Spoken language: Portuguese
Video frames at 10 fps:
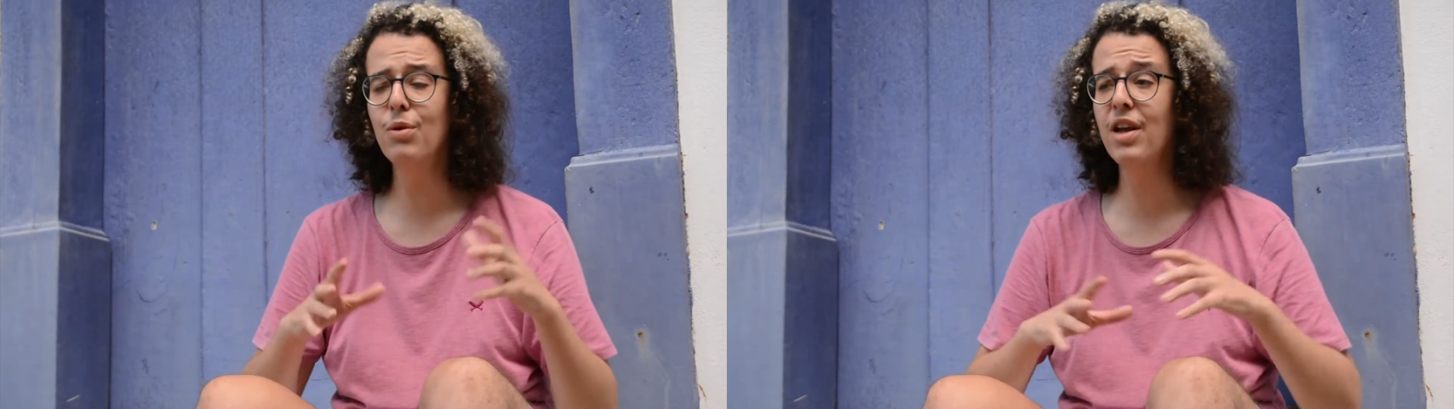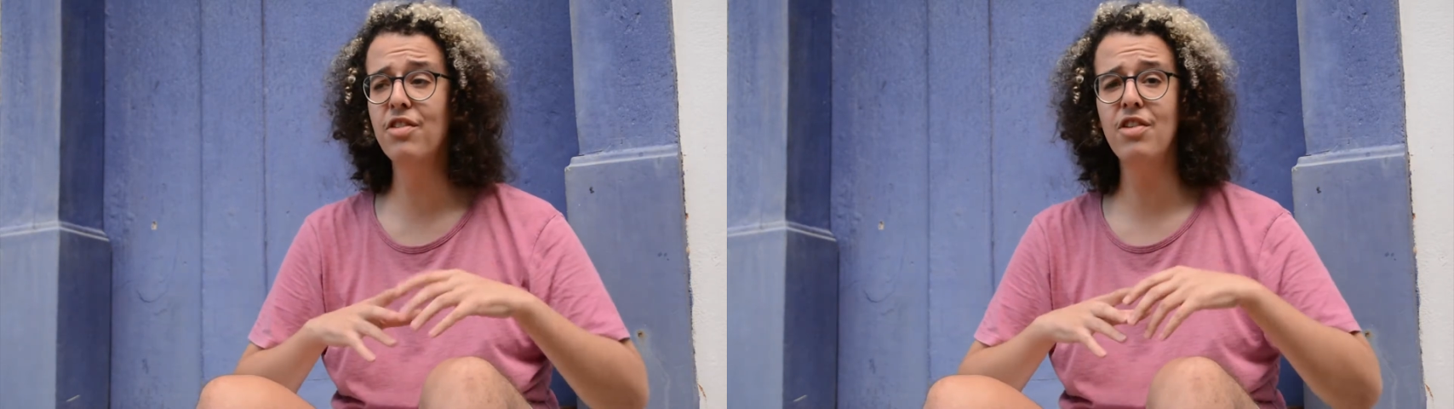
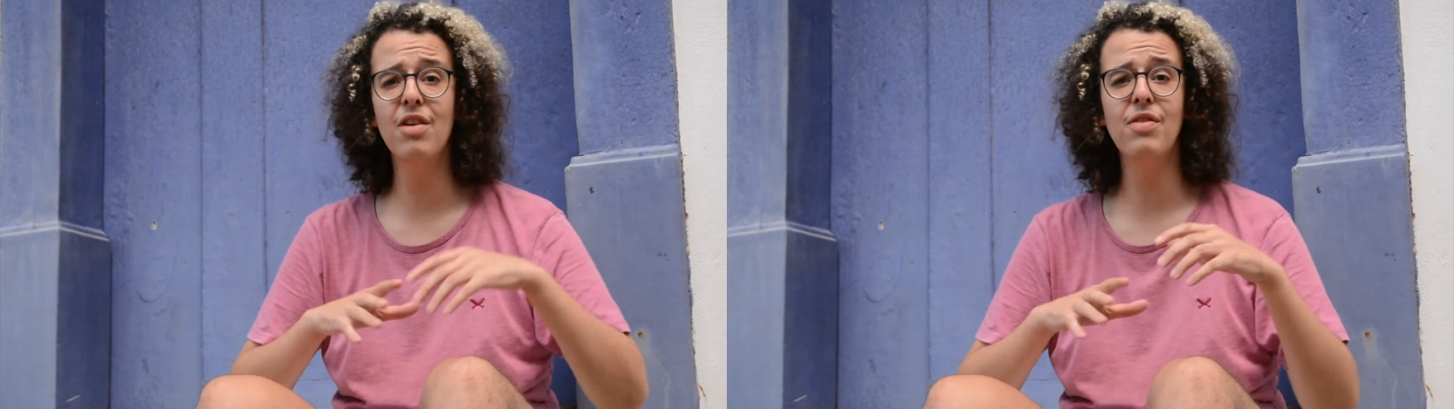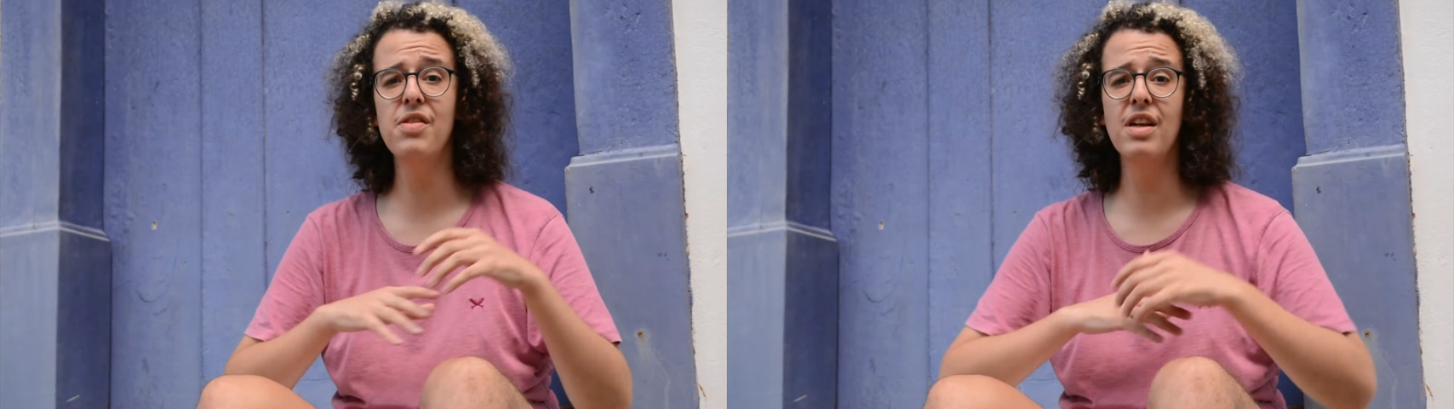que a gente vai
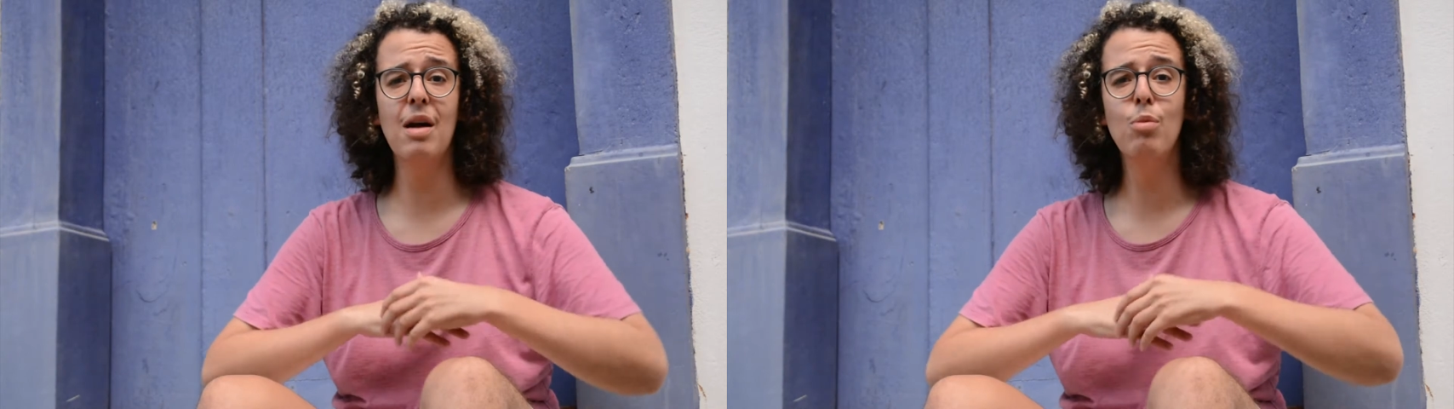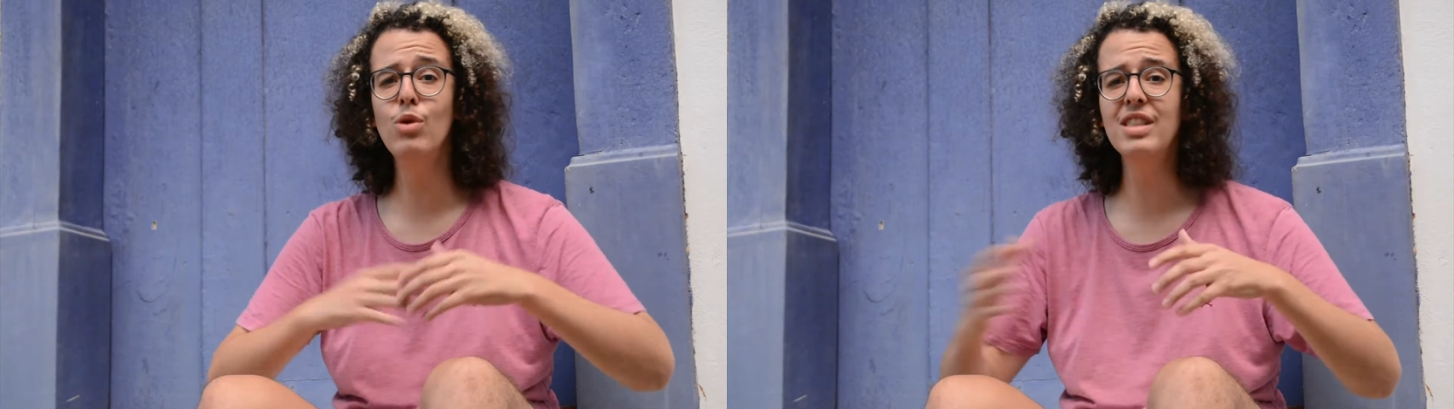fazer na
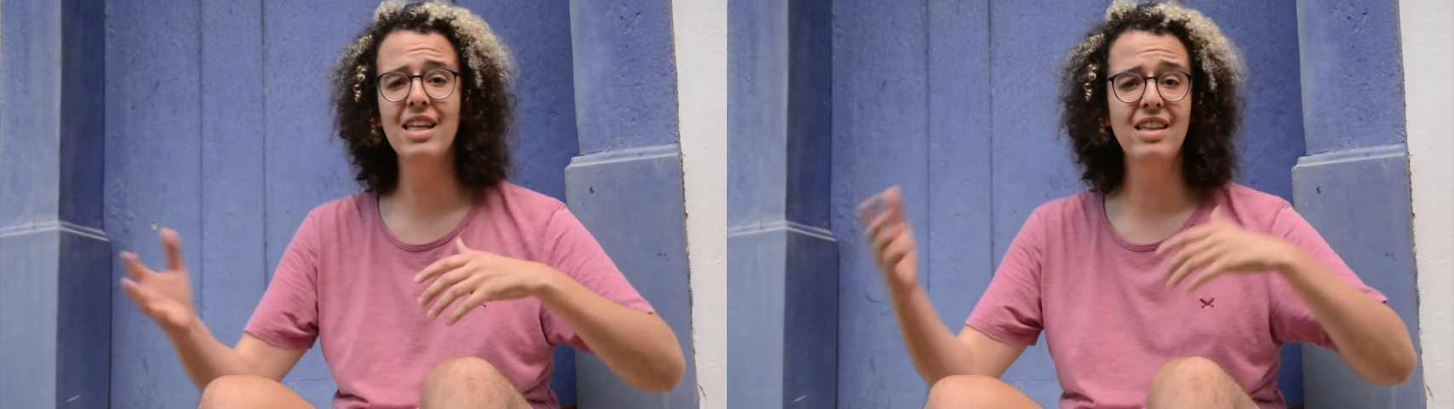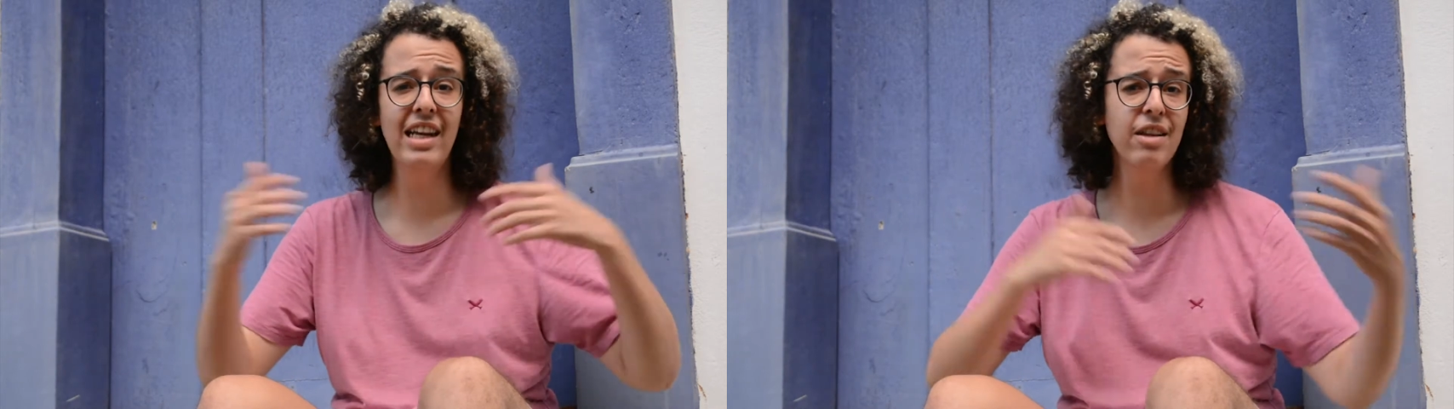música
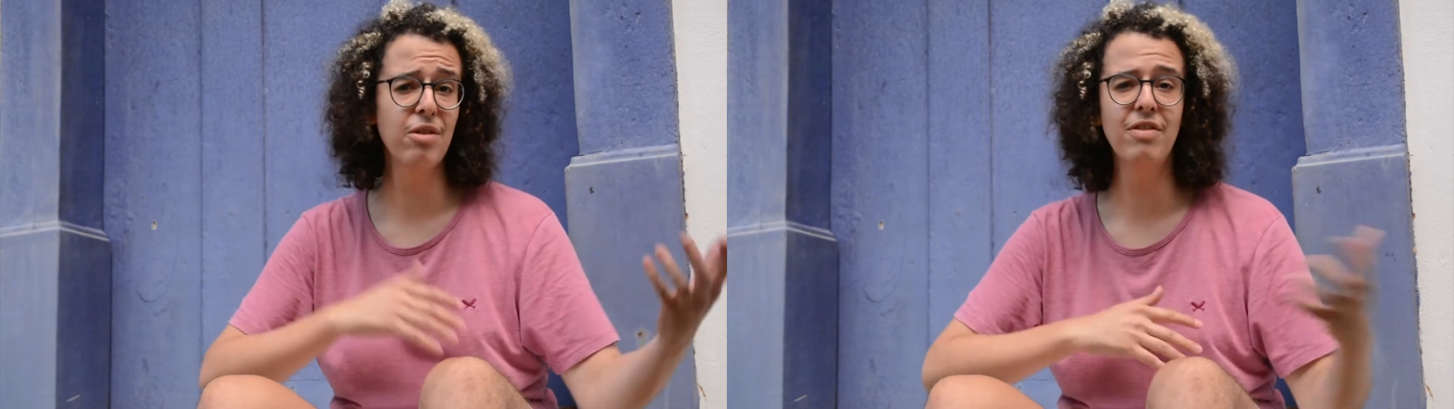dentro